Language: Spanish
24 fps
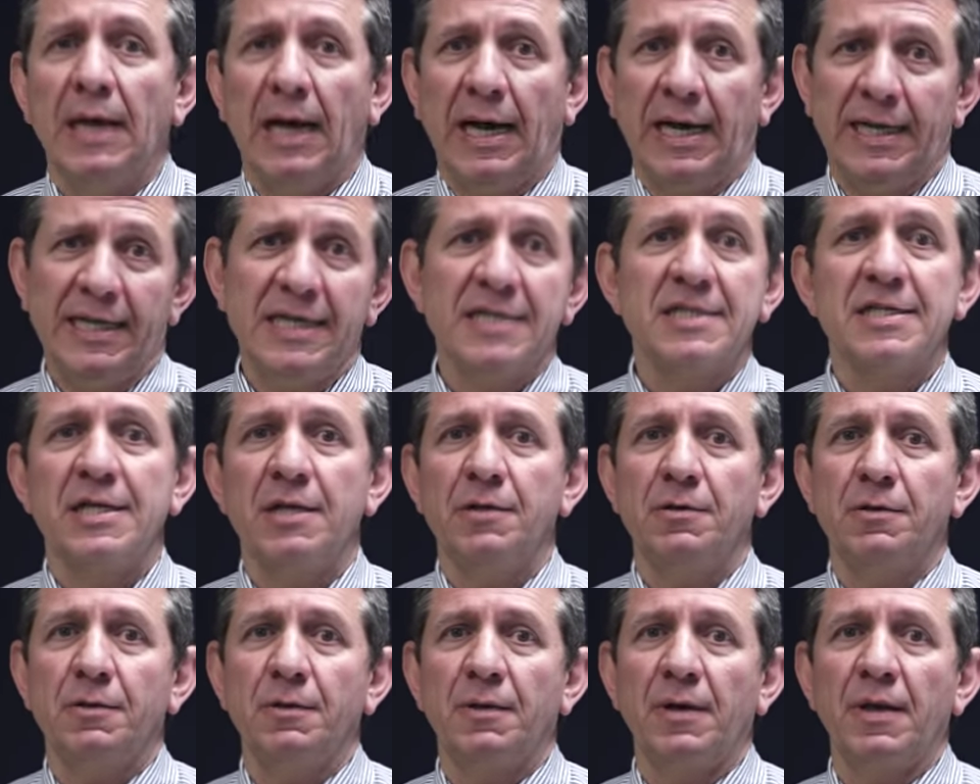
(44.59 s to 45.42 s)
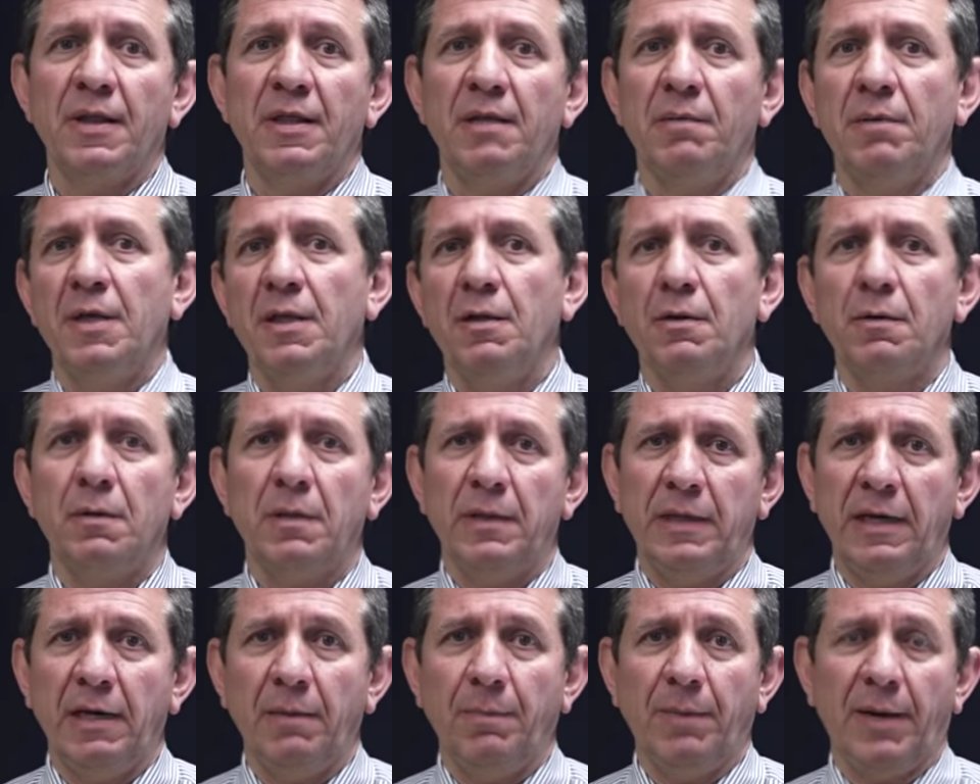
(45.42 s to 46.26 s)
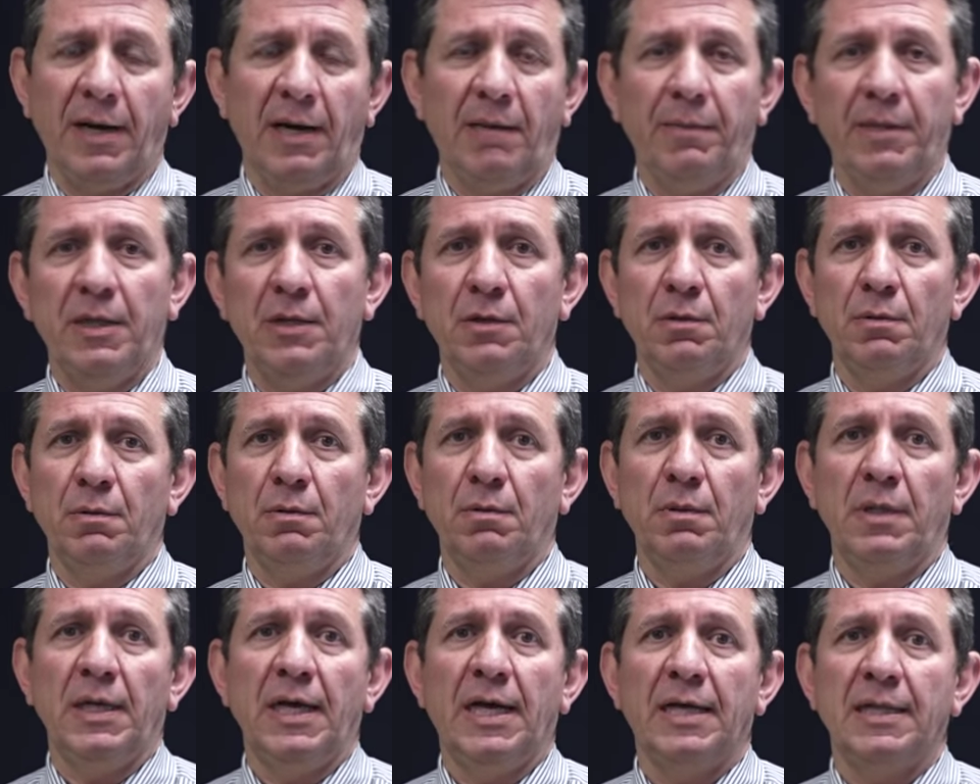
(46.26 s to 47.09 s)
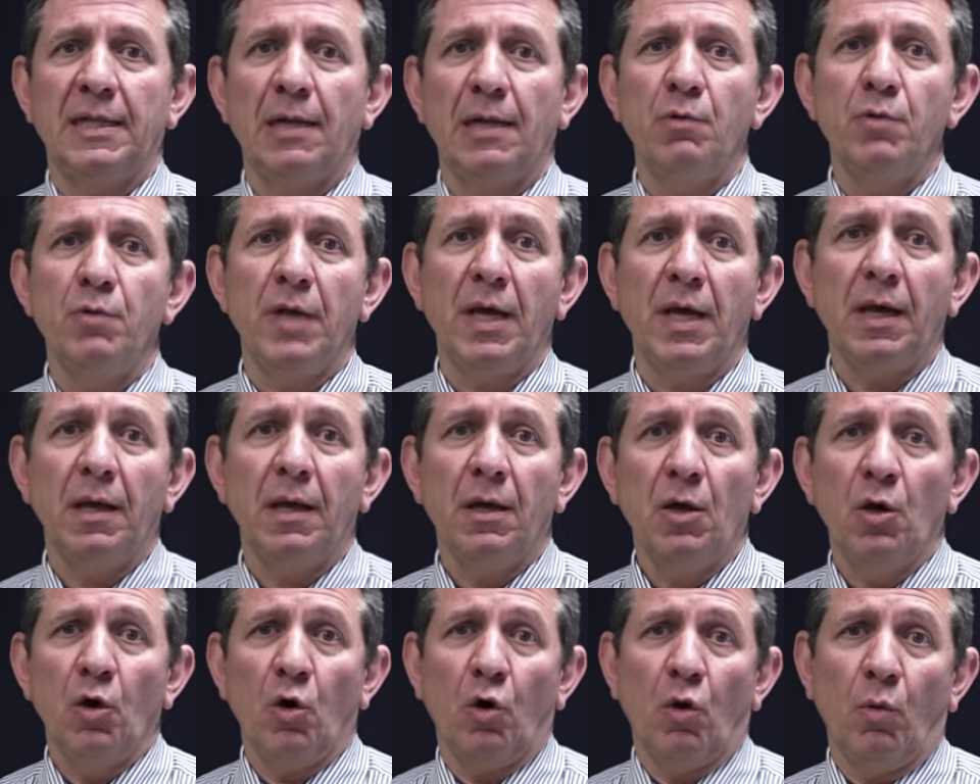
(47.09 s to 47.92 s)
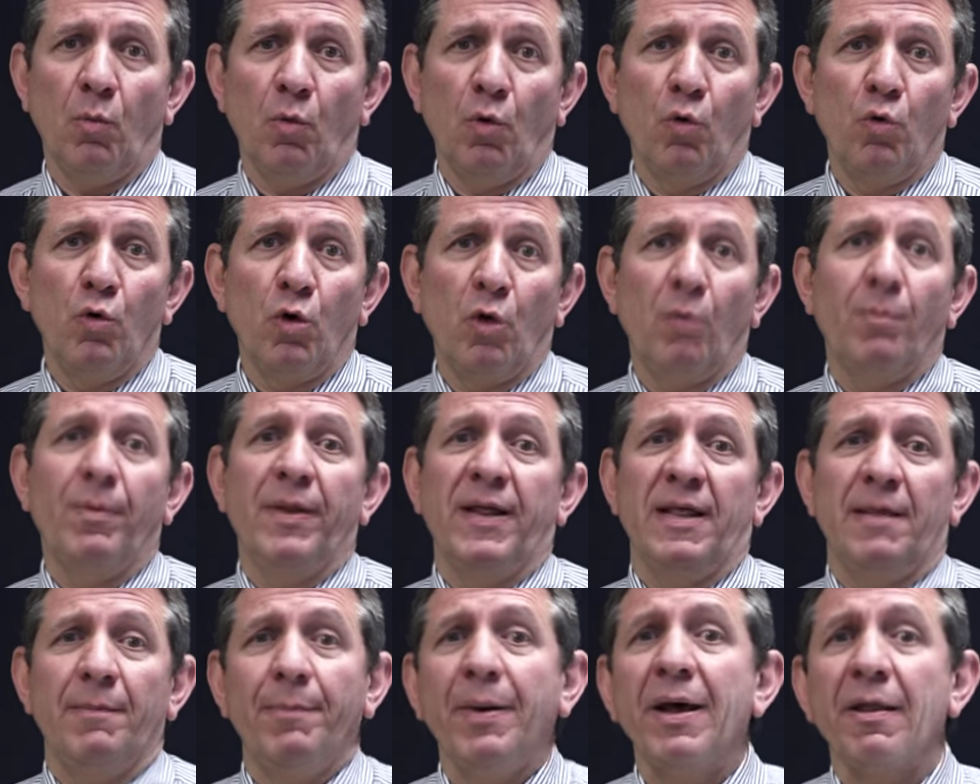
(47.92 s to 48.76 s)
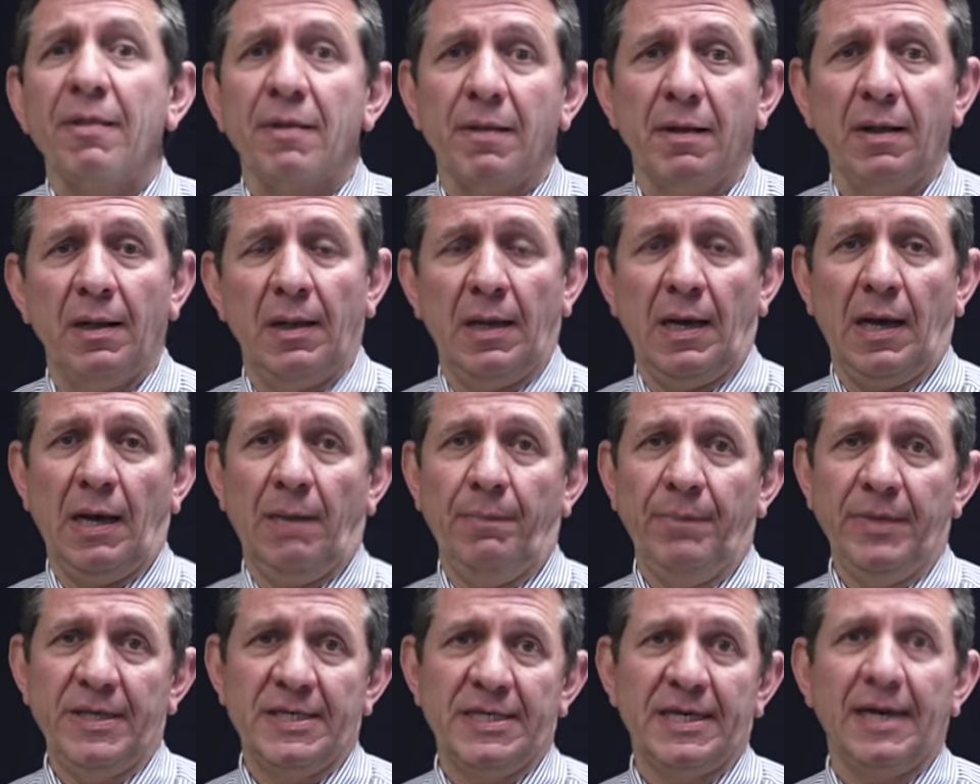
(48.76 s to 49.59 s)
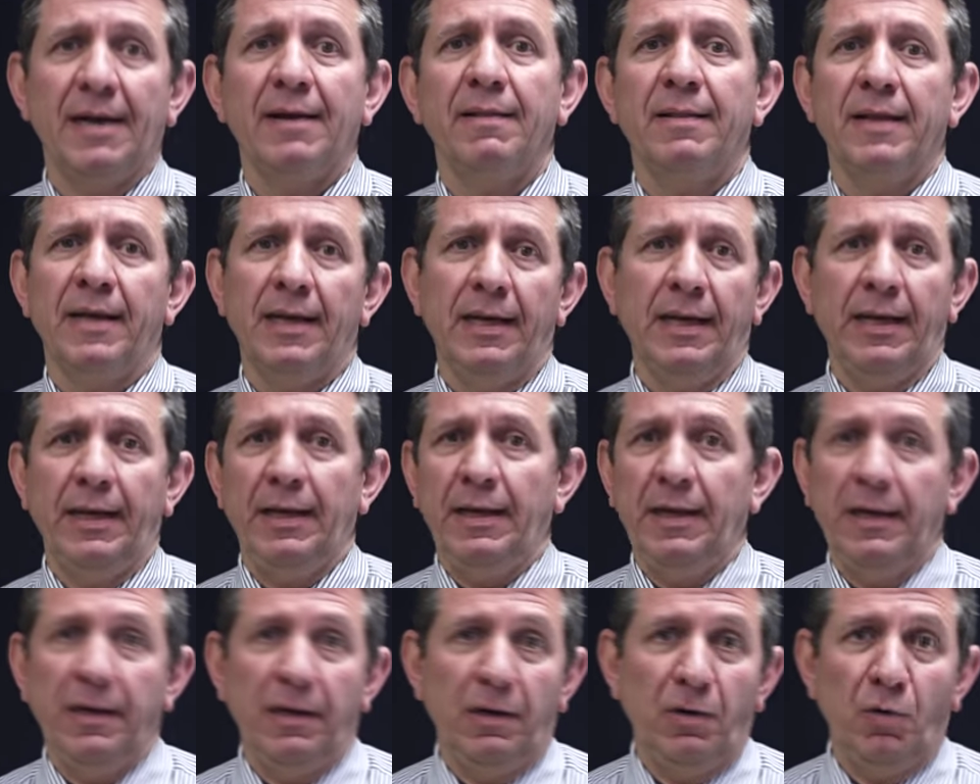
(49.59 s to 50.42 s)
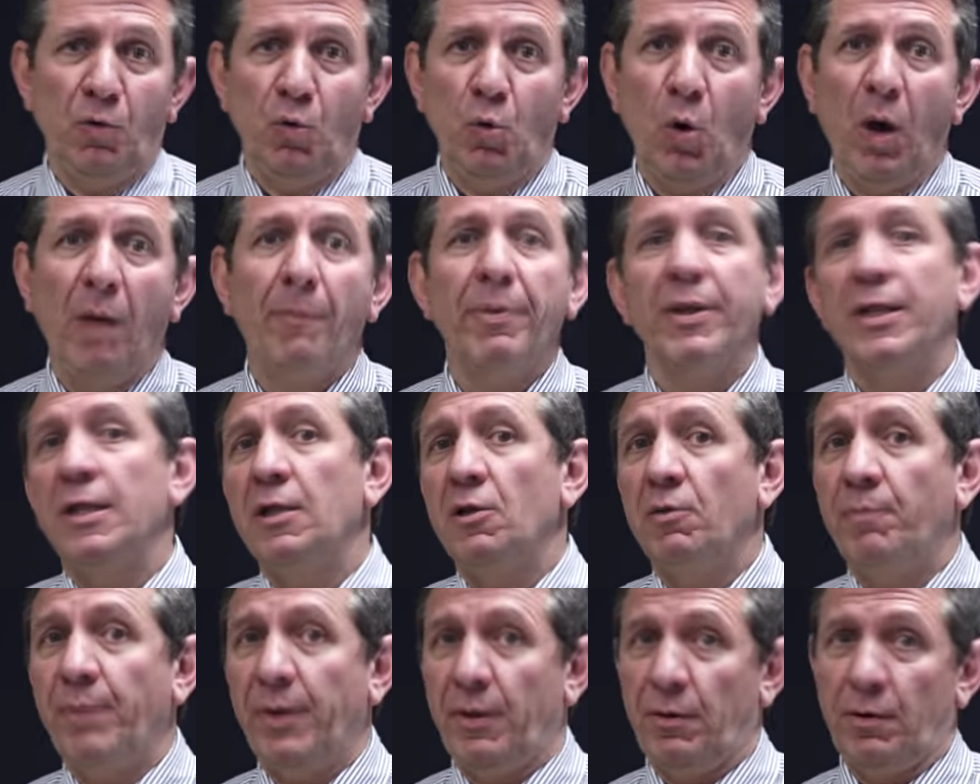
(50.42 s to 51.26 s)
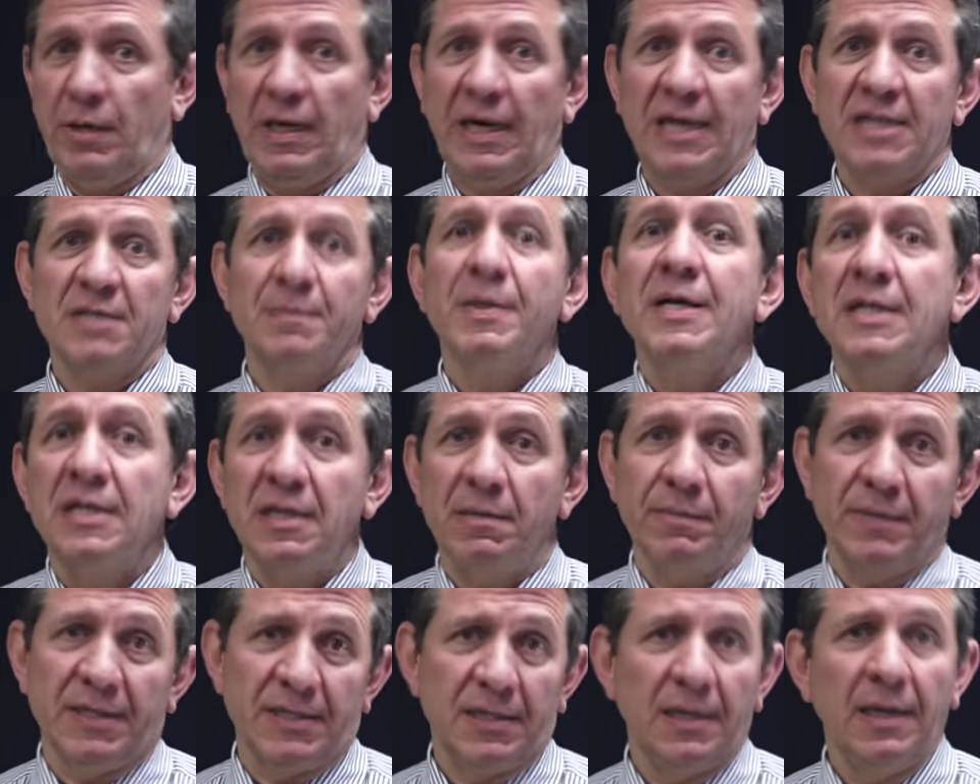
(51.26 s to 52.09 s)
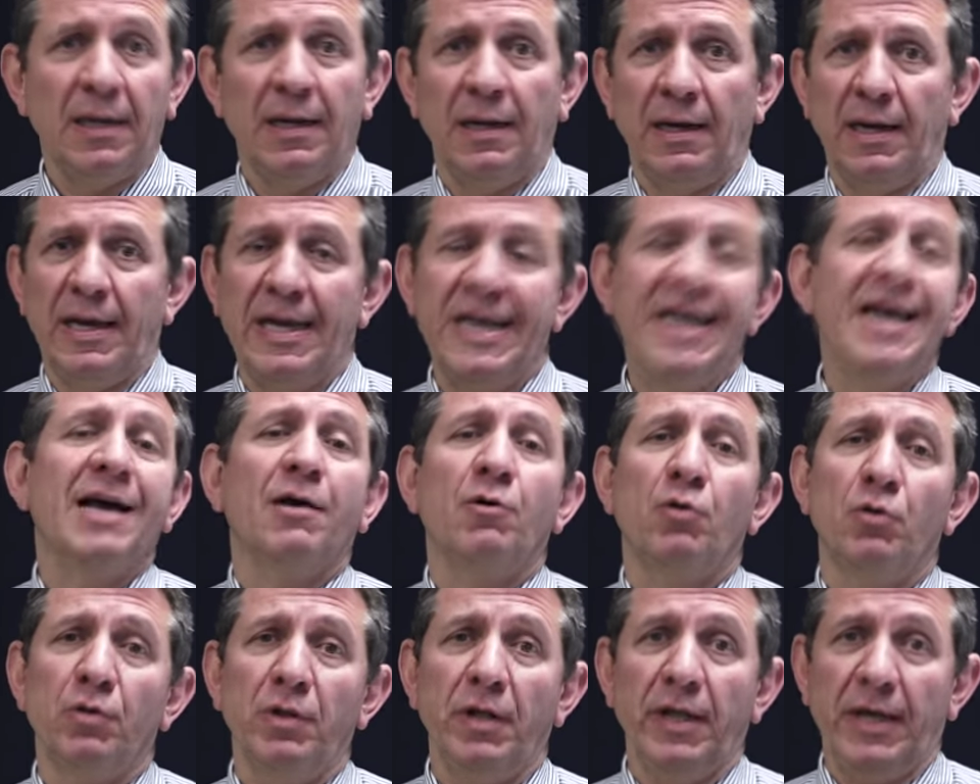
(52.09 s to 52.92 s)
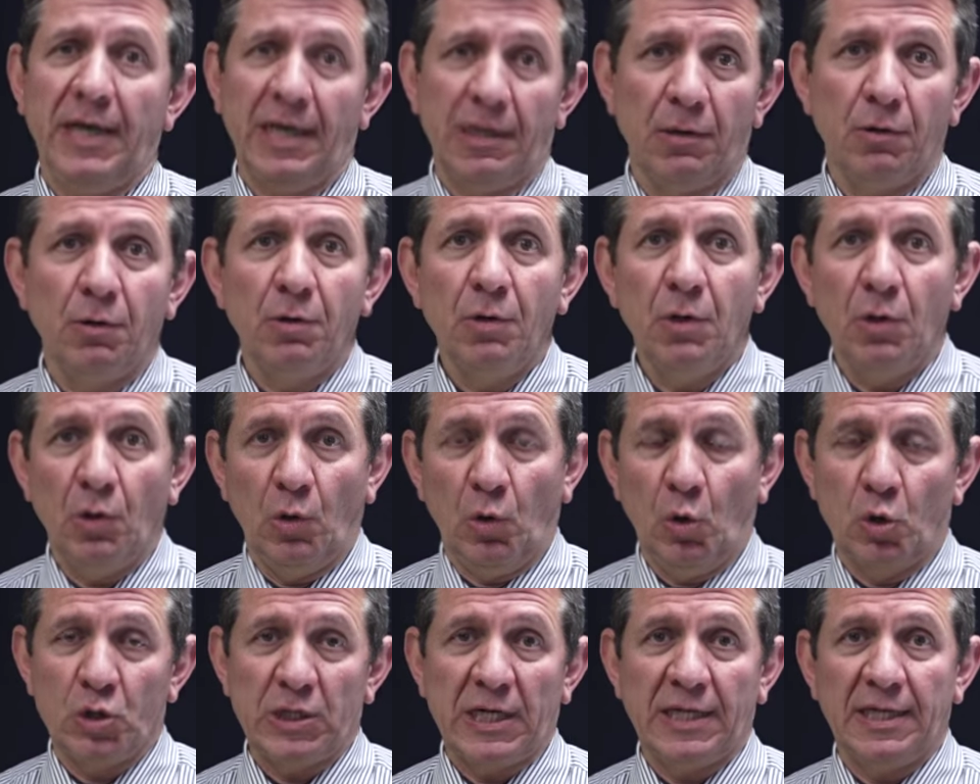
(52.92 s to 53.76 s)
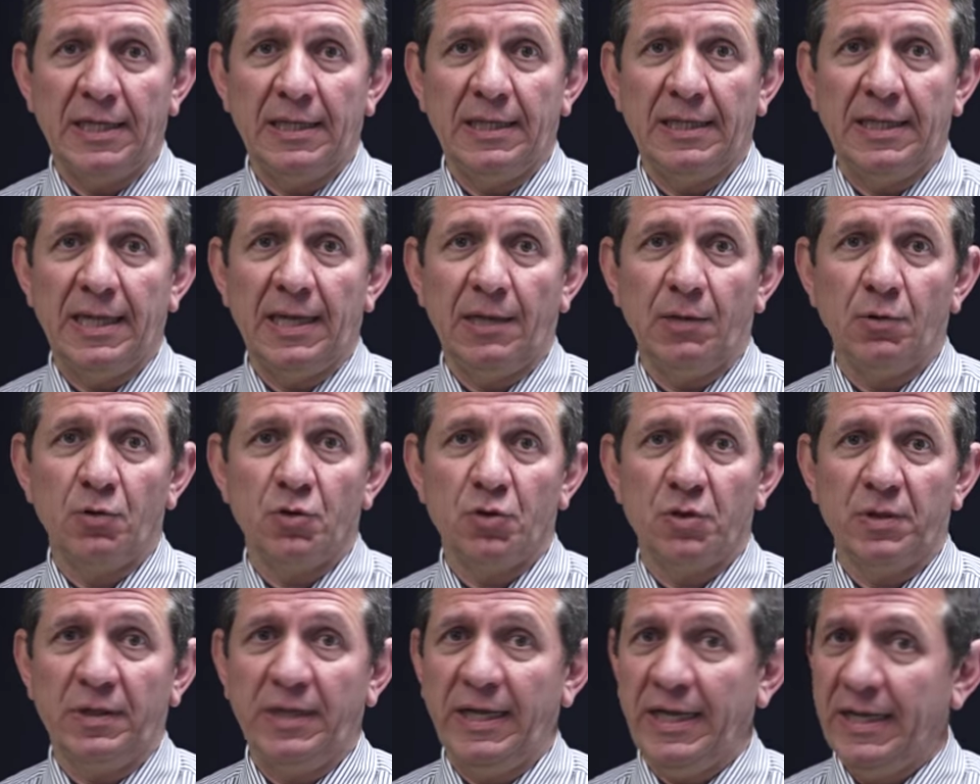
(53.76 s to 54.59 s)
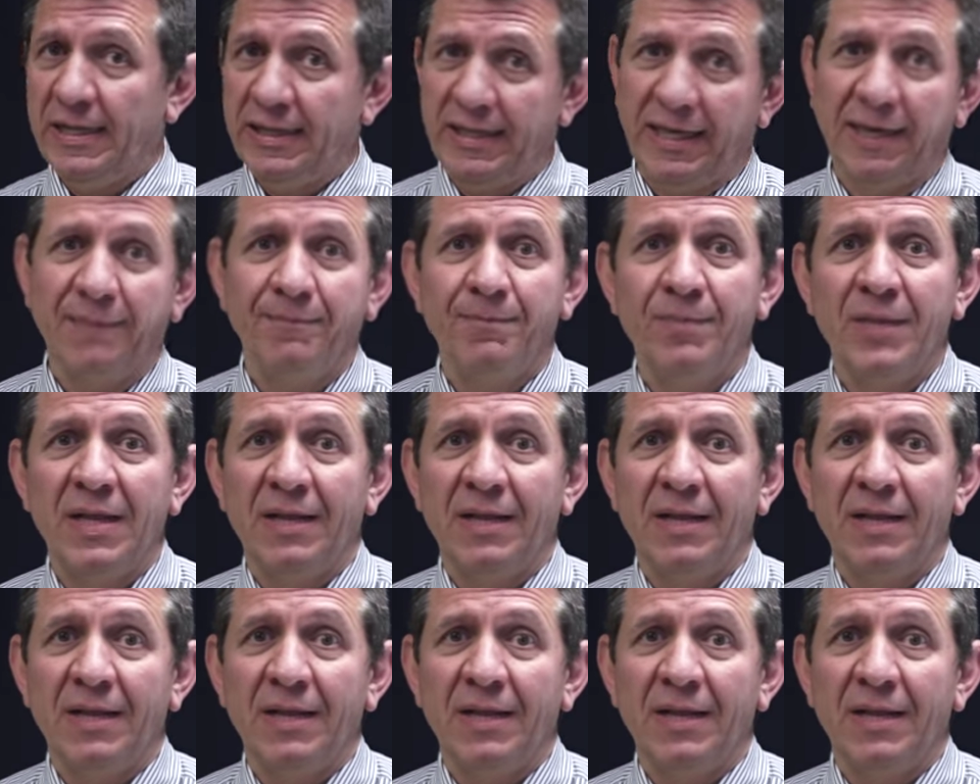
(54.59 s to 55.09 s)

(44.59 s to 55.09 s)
haya sido recibido en el Parlamento de Cataluña como un hombre de paz, a pesar de que no ha pedido perdón a las víctimas ni ha condenado los atentados de ETA.